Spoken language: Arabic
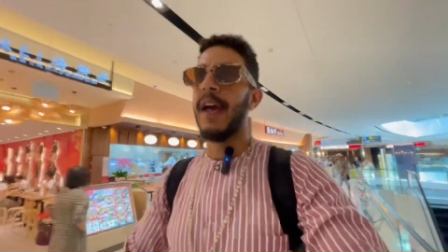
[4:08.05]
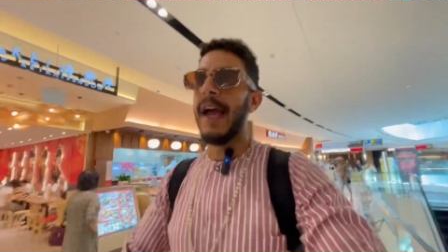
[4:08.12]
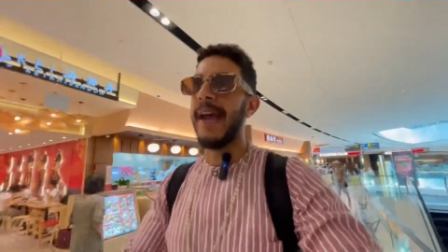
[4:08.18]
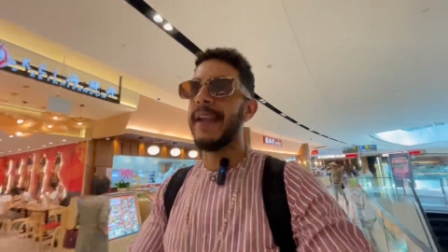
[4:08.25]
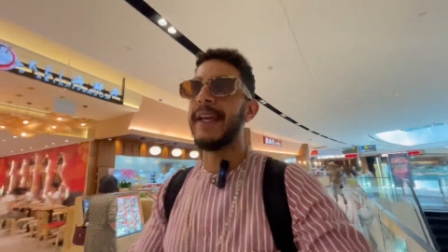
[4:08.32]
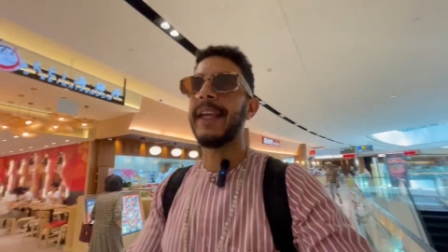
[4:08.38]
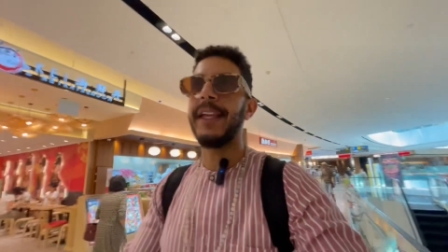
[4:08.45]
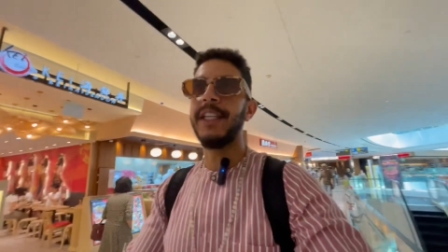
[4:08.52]

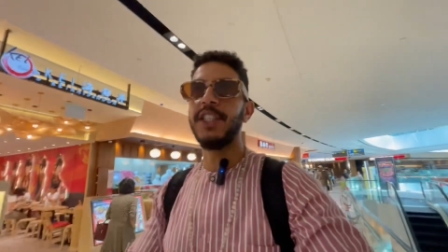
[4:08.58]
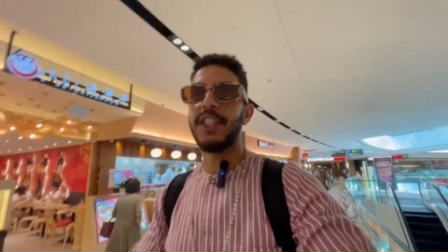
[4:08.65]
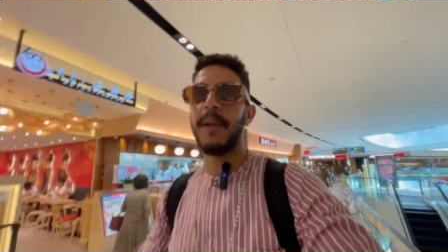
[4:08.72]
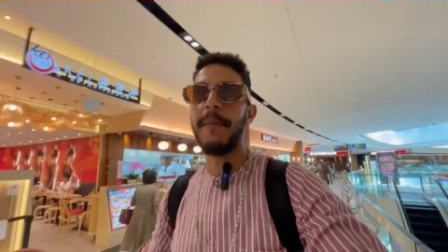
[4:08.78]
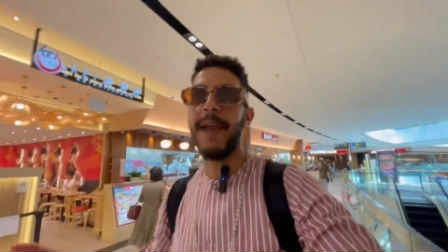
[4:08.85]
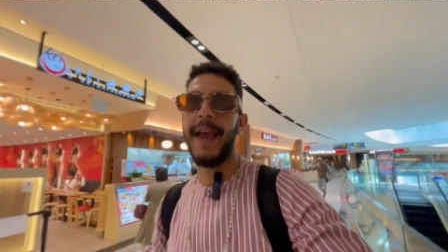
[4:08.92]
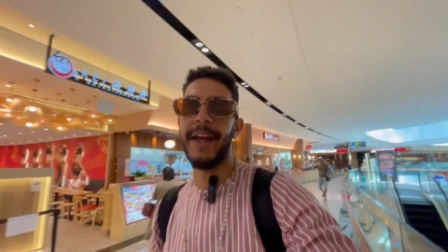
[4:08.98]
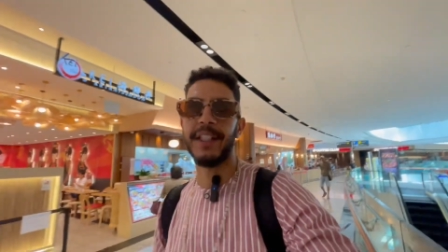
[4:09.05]
هنا كاينين
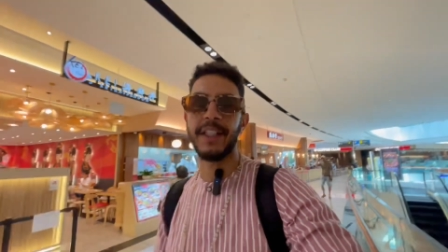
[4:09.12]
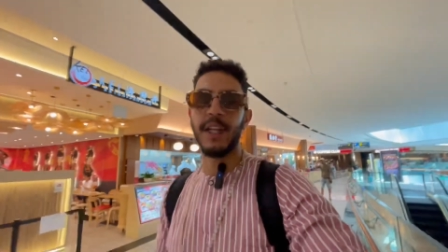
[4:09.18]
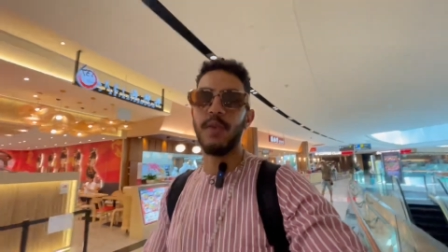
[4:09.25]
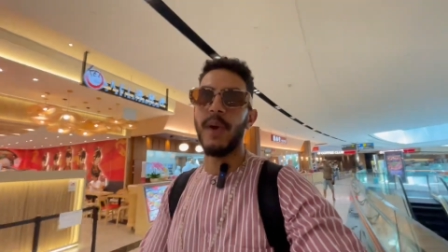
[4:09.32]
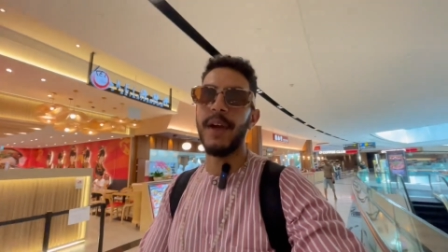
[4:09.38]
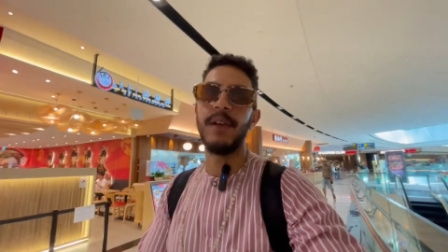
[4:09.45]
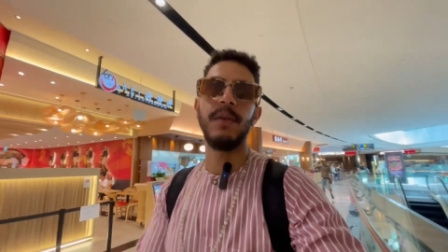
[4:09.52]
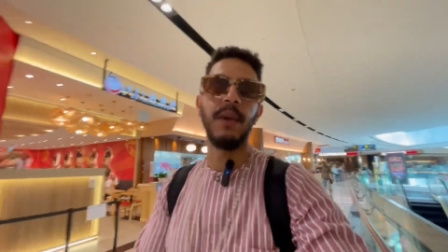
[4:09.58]
جميع اشكال
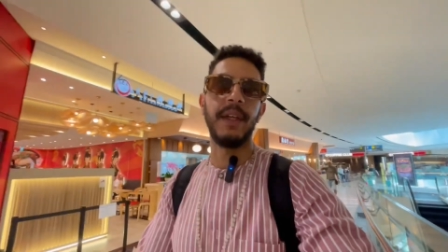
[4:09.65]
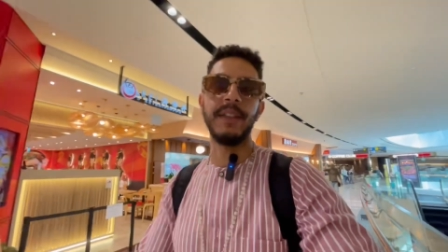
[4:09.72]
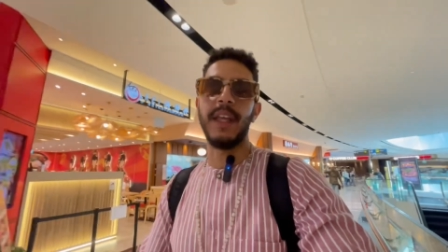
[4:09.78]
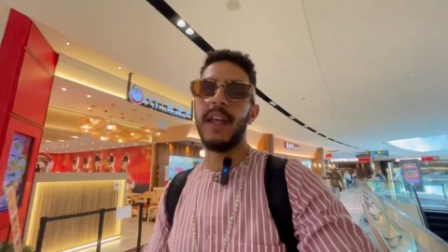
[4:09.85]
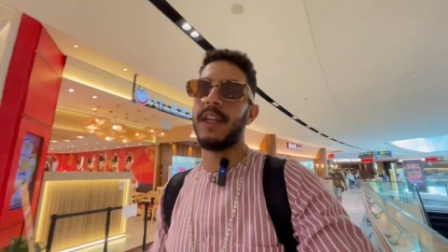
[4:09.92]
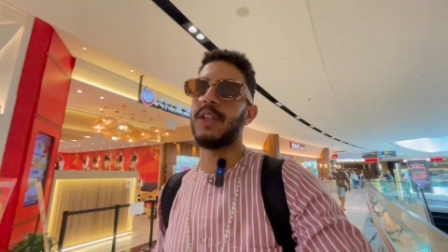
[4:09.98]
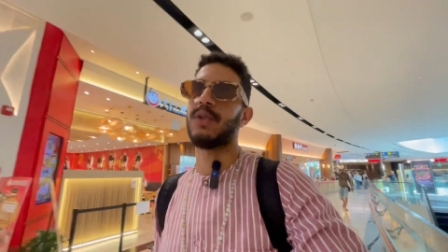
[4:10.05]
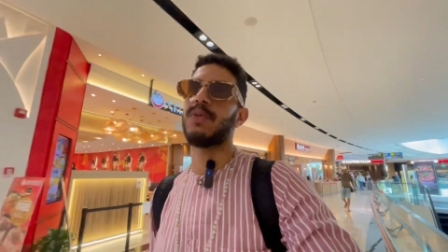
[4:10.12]
وانواع
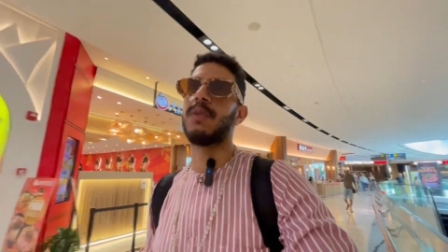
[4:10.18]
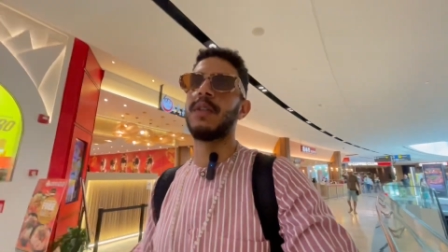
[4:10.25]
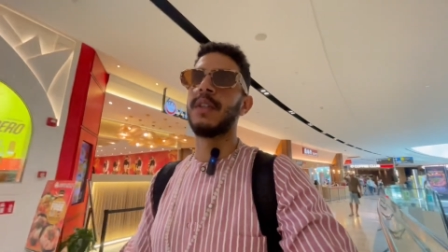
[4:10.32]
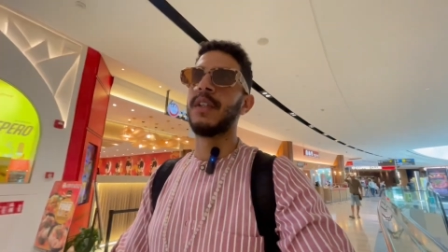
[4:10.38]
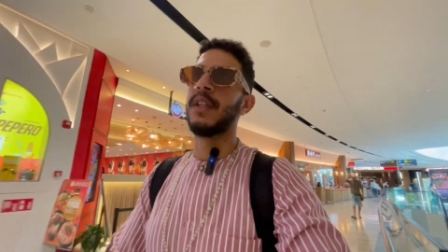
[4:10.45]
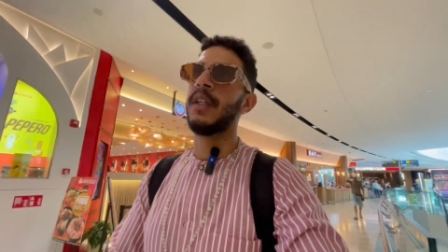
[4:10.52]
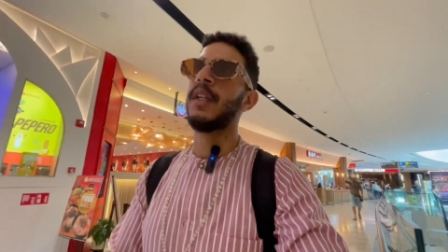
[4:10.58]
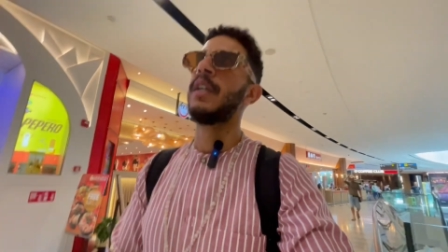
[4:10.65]
نتاع الشوا
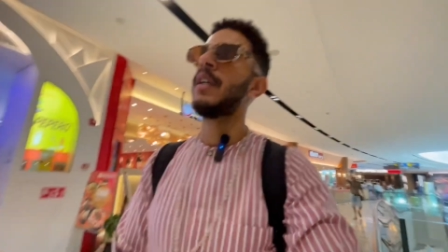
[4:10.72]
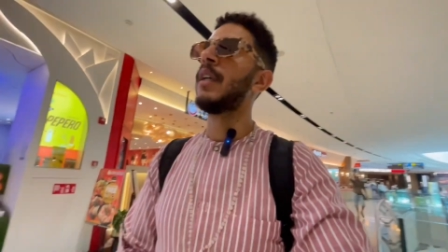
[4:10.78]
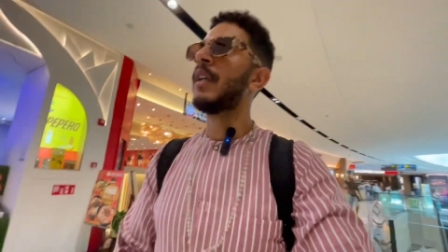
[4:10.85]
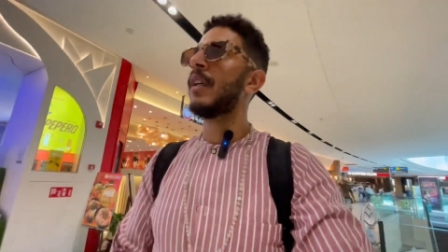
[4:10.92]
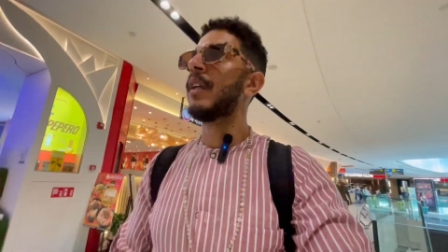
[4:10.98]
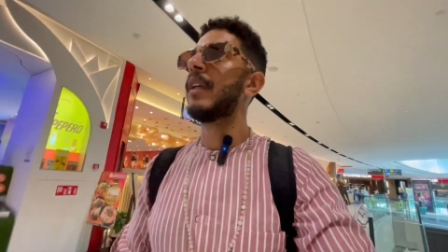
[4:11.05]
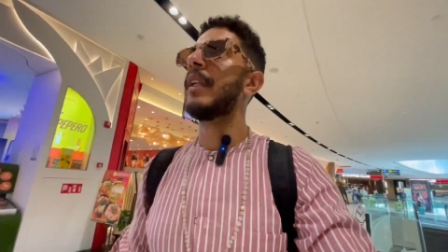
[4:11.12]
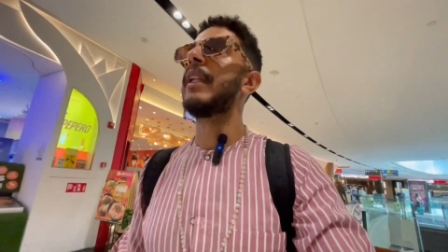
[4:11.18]

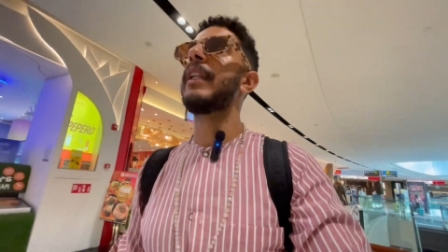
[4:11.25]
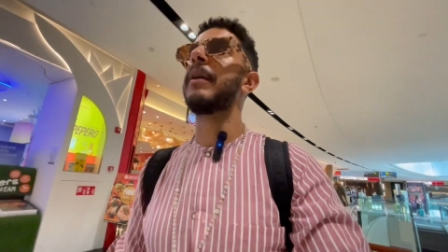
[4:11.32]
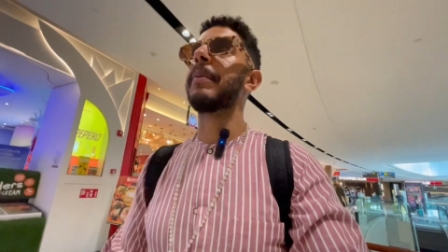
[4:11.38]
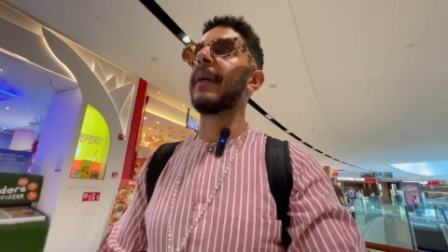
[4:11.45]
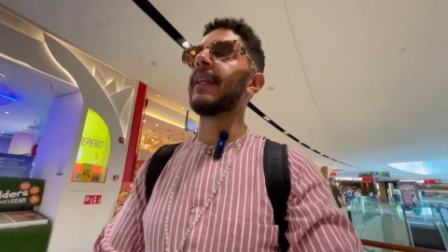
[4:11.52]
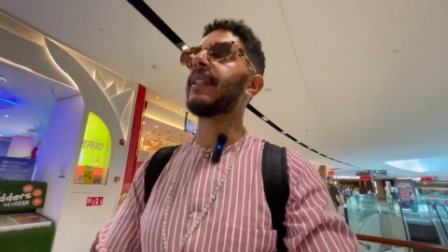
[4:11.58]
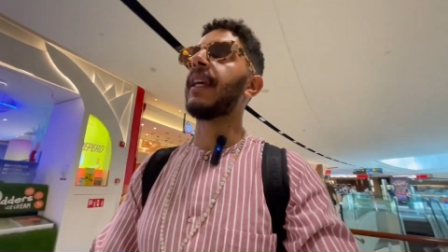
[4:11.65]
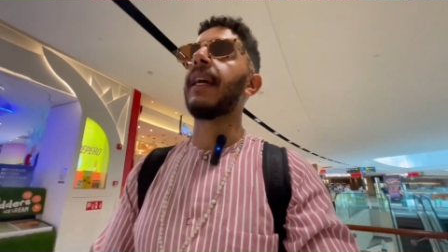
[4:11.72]
اللي
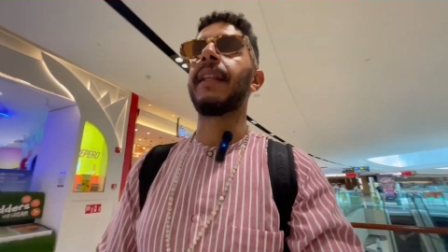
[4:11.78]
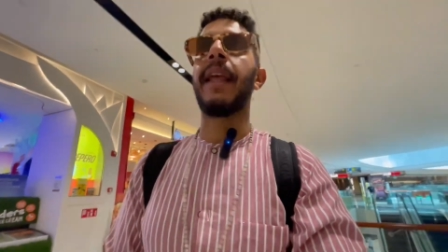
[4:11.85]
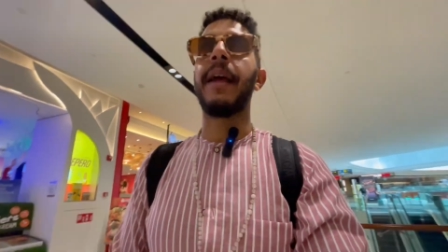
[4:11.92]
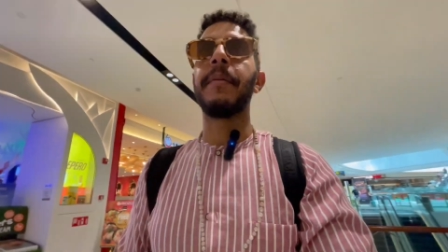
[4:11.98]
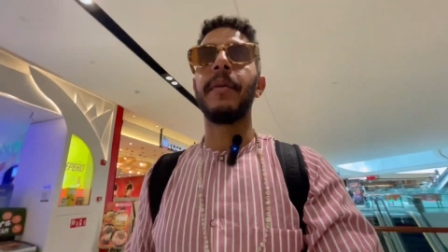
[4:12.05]
بغيتي هذا